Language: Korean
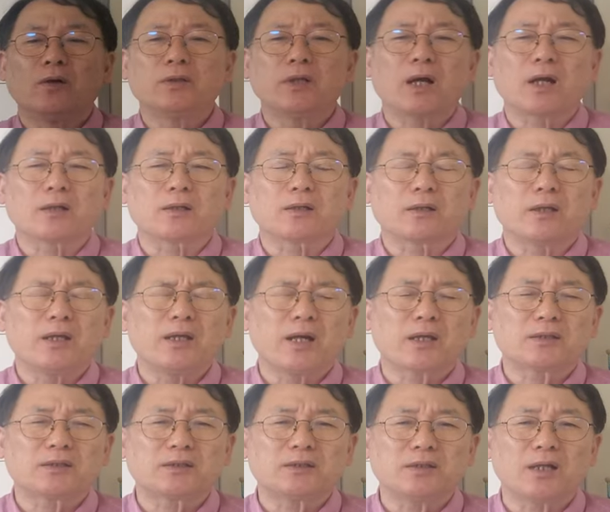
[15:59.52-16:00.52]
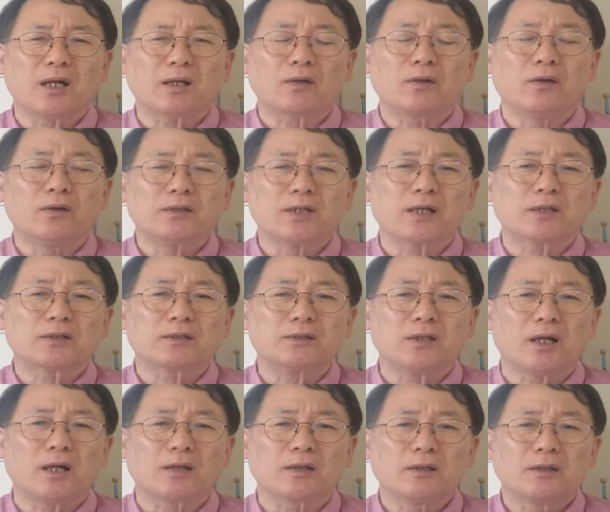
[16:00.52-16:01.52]
언약, 계약, 신약, 언약,
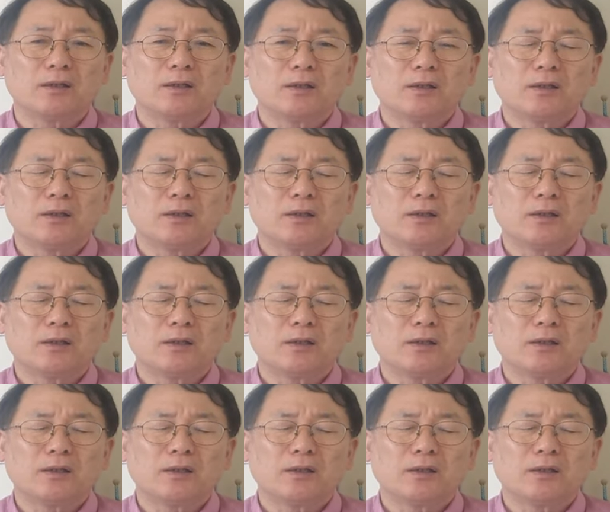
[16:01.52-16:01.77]
신약